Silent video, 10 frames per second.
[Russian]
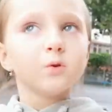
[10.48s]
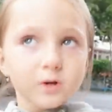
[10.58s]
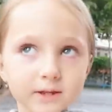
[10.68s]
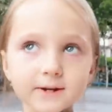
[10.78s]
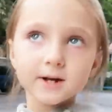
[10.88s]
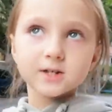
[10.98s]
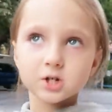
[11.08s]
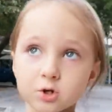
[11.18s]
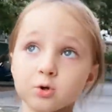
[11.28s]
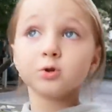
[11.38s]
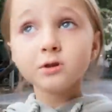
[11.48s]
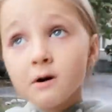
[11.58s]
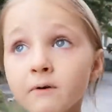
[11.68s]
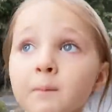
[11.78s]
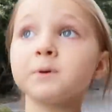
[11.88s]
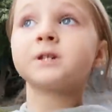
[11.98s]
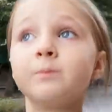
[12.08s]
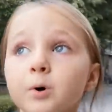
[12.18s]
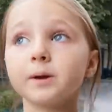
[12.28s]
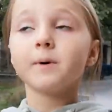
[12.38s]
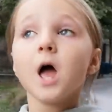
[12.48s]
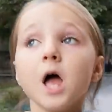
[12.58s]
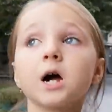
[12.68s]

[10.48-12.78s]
Ну, я такая скажу, ну, давай поспорим.